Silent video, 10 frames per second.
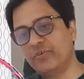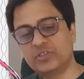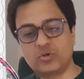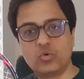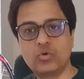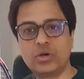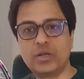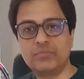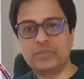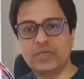फर्स्ट लुक
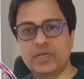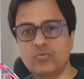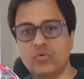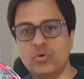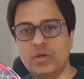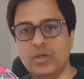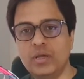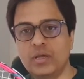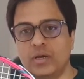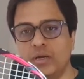अगर हम देखें तो
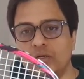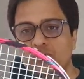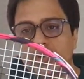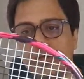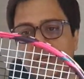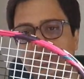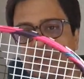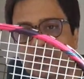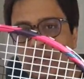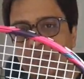कलर जो है ये
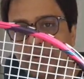देखिए